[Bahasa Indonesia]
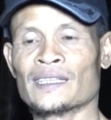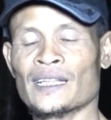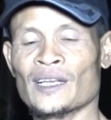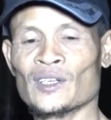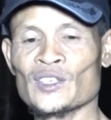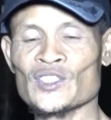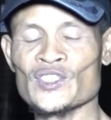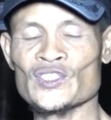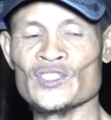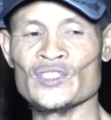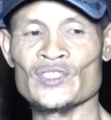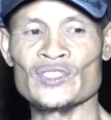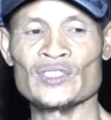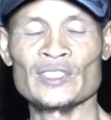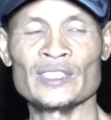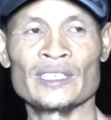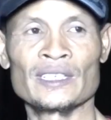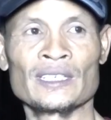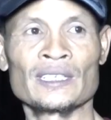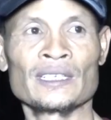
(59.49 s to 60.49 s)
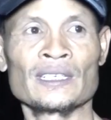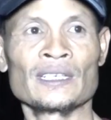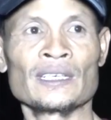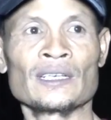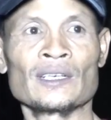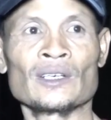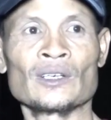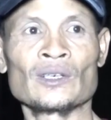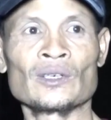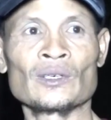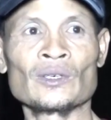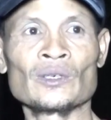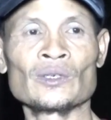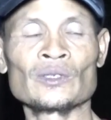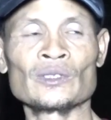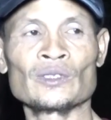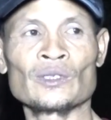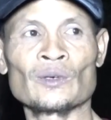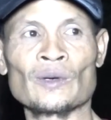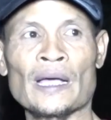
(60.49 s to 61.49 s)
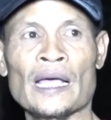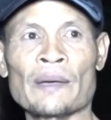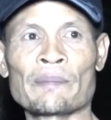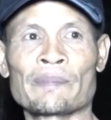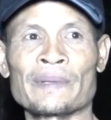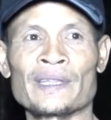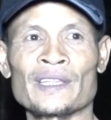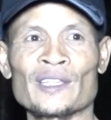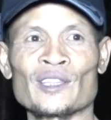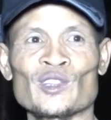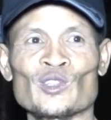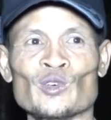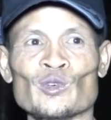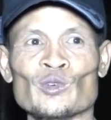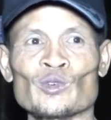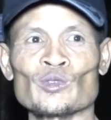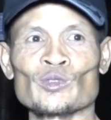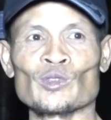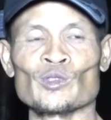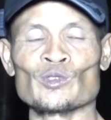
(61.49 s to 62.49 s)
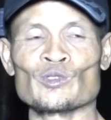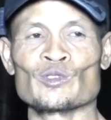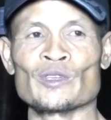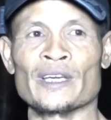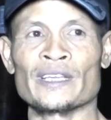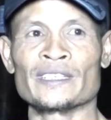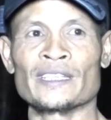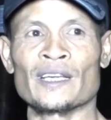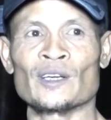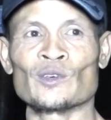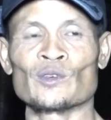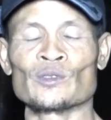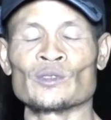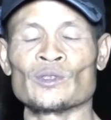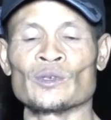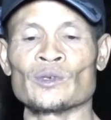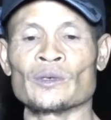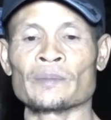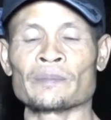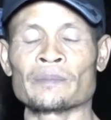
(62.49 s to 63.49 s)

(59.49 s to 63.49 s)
Terus untuk Abid itu tujuannya untuk